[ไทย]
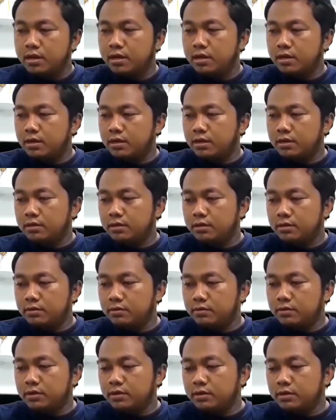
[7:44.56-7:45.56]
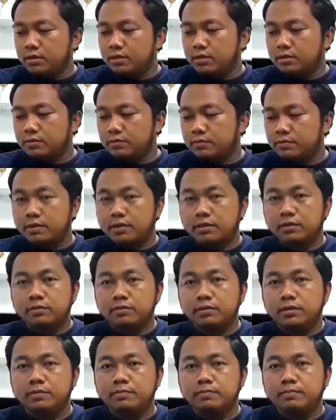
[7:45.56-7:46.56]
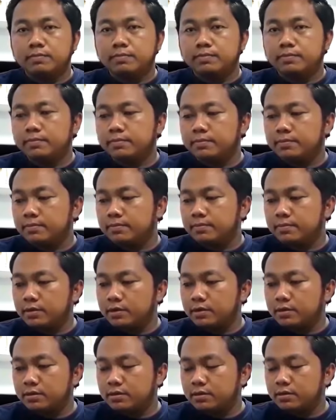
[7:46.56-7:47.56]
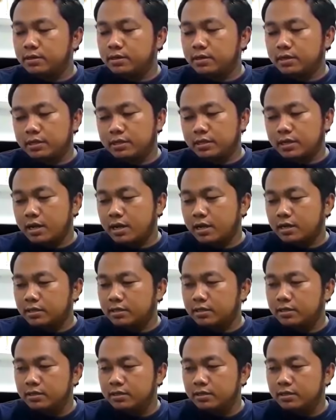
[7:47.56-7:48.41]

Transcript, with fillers: อ่าเรื่องลวดเรื่องวัสดุดิบแล้วก็เรื่องกระถาง